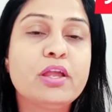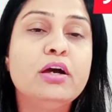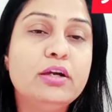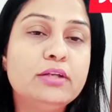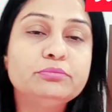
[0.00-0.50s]

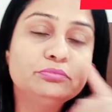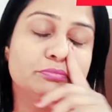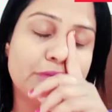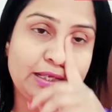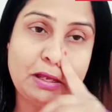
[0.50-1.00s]
अगर
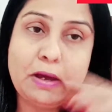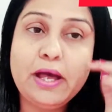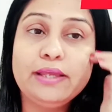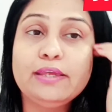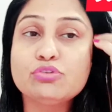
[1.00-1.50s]
मैंने
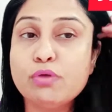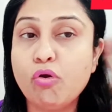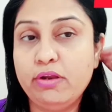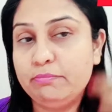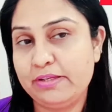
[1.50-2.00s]
कहा कि उसमें
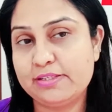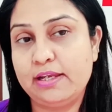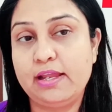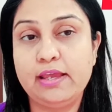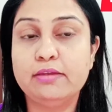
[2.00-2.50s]
ऑयल मिक्स
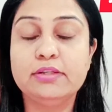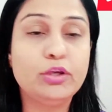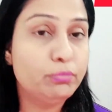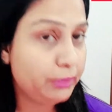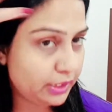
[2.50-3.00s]
करना है
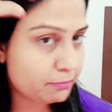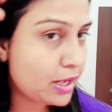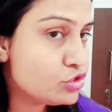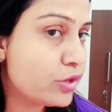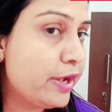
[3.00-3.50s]
देखो मेरे
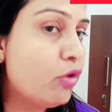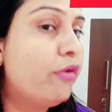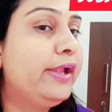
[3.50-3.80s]
बाल जो है